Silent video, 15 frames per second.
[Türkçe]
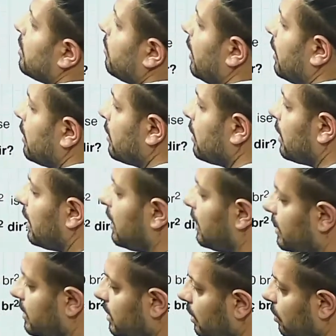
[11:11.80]
zaman
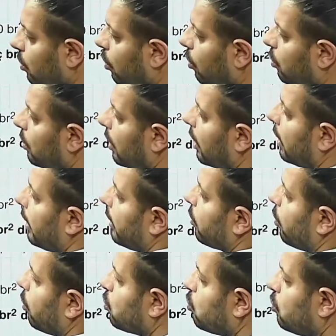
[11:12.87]
x'in gördüğü
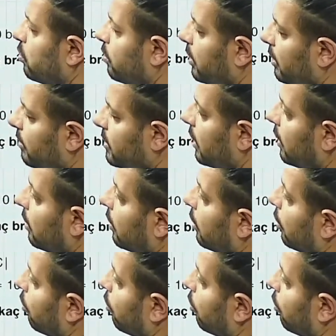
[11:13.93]
alan 31 ise